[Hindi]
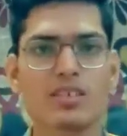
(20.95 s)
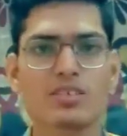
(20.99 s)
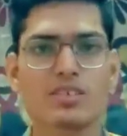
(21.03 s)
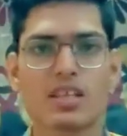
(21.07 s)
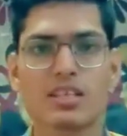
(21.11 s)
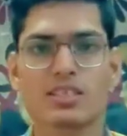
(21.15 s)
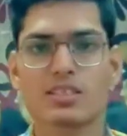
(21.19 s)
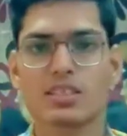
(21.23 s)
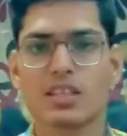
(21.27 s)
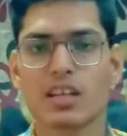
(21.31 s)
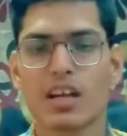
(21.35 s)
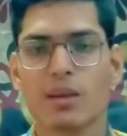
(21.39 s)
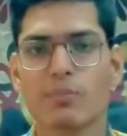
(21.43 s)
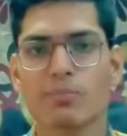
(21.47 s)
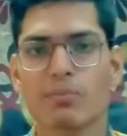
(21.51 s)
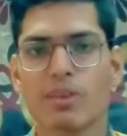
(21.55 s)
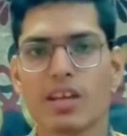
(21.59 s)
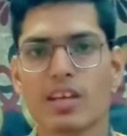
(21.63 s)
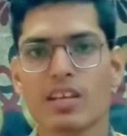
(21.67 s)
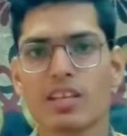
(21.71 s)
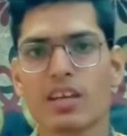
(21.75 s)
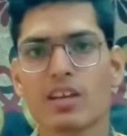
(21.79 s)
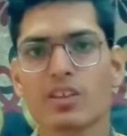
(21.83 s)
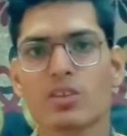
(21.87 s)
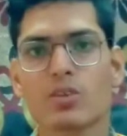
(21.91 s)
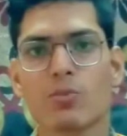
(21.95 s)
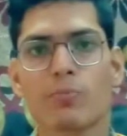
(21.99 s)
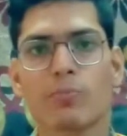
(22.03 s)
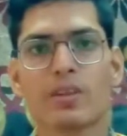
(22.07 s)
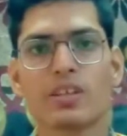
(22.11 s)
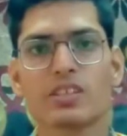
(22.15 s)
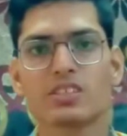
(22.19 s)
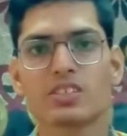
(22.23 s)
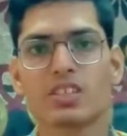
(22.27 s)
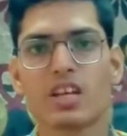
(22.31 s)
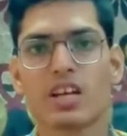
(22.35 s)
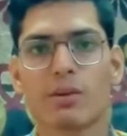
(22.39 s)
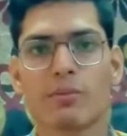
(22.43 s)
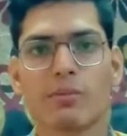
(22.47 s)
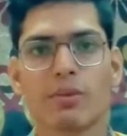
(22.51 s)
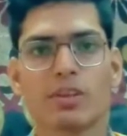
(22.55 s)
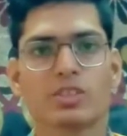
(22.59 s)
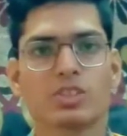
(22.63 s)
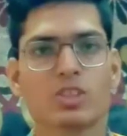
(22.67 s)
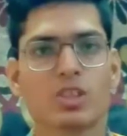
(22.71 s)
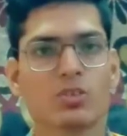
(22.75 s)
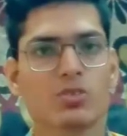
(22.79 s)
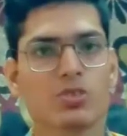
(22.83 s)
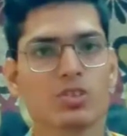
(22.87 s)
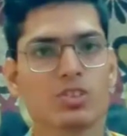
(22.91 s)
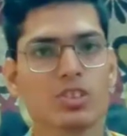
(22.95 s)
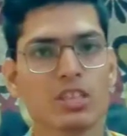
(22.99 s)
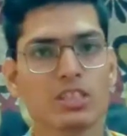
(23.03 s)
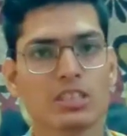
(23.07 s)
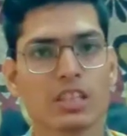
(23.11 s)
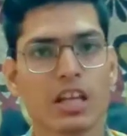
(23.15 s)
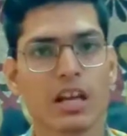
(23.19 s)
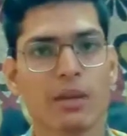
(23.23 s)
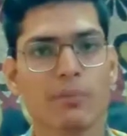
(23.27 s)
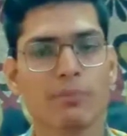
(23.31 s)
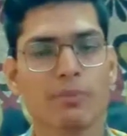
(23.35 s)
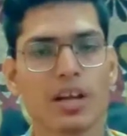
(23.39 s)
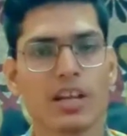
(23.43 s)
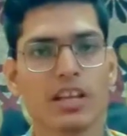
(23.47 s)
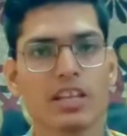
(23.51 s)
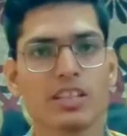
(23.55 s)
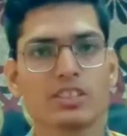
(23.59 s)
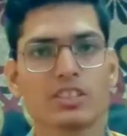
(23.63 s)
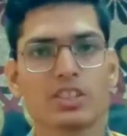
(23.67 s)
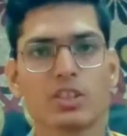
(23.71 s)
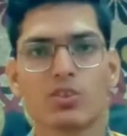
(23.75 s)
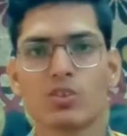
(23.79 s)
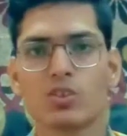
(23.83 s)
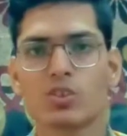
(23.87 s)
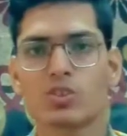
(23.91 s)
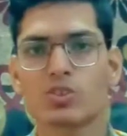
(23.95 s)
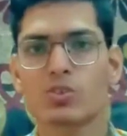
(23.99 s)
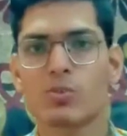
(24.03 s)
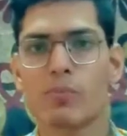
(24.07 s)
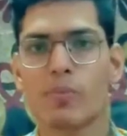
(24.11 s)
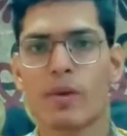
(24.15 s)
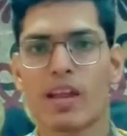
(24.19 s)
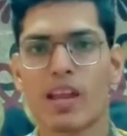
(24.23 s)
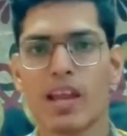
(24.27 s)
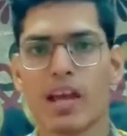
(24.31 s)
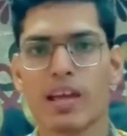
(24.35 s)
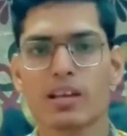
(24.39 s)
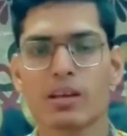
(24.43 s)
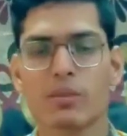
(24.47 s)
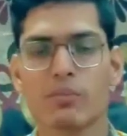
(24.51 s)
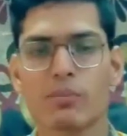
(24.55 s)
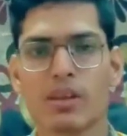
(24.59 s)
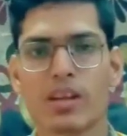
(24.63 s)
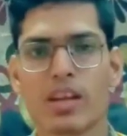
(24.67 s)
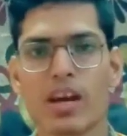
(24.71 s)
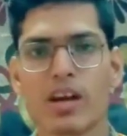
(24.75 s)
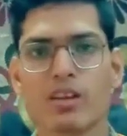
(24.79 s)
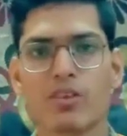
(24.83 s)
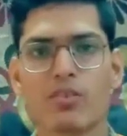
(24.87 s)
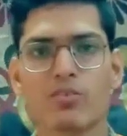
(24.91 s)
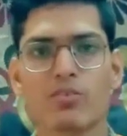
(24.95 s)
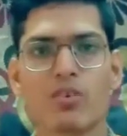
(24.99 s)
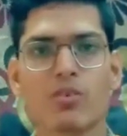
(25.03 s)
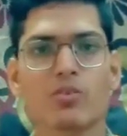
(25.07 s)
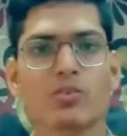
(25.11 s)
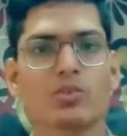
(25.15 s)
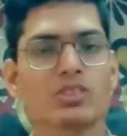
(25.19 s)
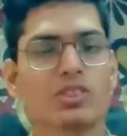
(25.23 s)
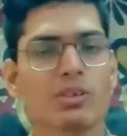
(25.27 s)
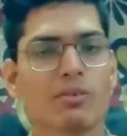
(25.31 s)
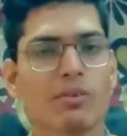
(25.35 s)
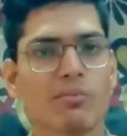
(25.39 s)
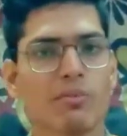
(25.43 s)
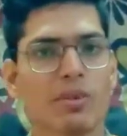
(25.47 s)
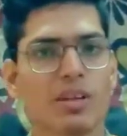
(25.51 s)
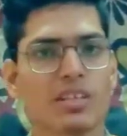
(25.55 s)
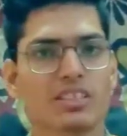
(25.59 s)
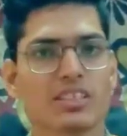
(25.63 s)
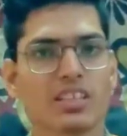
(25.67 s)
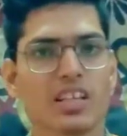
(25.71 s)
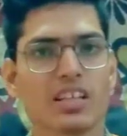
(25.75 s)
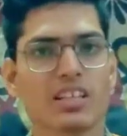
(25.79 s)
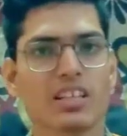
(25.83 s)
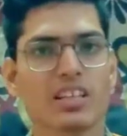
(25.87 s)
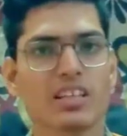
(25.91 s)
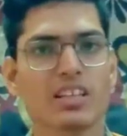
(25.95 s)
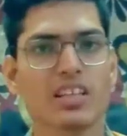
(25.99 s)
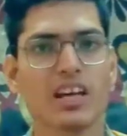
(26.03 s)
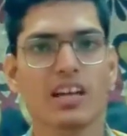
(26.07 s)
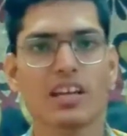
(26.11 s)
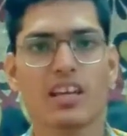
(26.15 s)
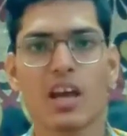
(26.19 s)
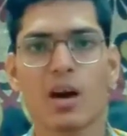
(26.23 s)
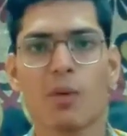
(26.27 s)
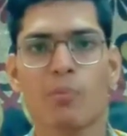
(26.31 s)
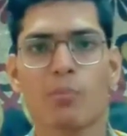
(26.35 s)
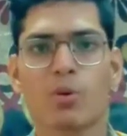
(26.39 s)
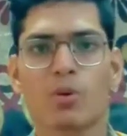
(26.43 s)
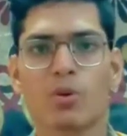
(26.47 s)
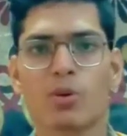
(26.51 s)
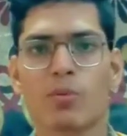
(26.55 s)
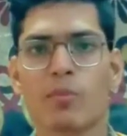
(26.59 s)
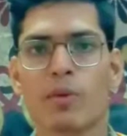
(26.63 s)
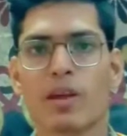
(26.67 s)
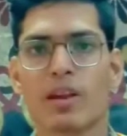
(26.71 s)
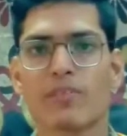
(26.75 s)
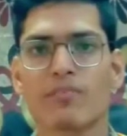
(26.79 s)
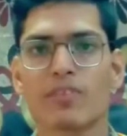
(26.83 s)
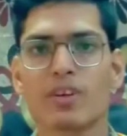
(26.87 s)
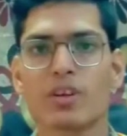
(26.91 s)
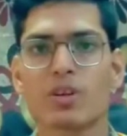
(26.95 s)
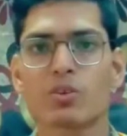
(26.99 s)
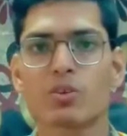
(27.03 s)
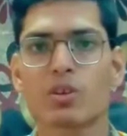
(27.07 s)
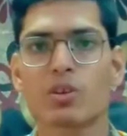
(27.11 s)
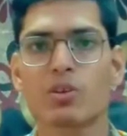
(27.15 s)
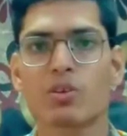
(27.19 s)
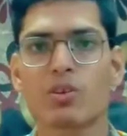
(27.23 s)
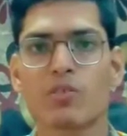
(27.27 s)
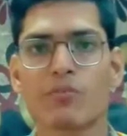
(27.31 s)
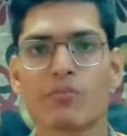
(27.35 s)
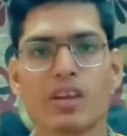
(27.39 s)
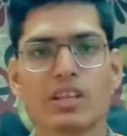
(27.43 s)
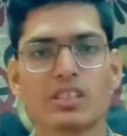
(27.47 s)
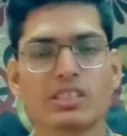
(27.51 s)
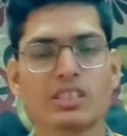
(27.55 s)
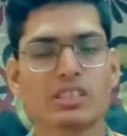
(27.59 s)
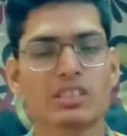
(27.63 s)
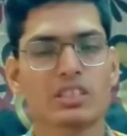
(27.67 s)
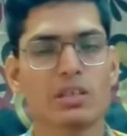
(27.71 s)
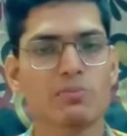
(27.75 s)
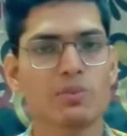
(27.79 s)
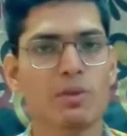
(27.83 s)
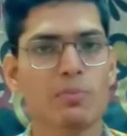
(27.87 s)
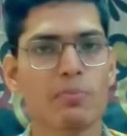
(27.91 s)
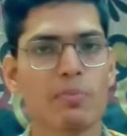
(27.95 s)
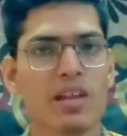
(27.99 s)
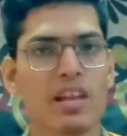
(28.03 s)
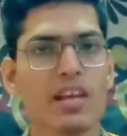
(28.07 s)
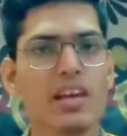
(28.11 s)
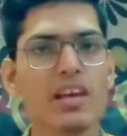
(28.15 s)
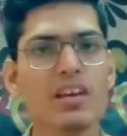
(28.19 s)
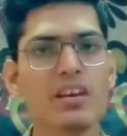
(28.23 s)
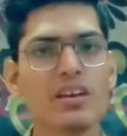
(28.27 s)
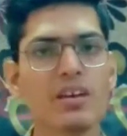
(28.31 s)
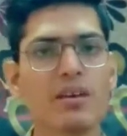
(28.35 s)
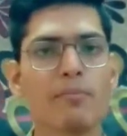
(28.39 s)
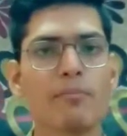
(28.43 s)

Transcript: सब्सक्राइब नहीं किया तो प्लीज़ जाकर मेरे चैनल को सब्सक्राइब कर लीजिए और जो बेलाइकन बना रहा होगा उसे भी प्रेस कर दिए ताकि आप लोग को मेरे वीडियो की नोटिफिकेशन सबसे पहले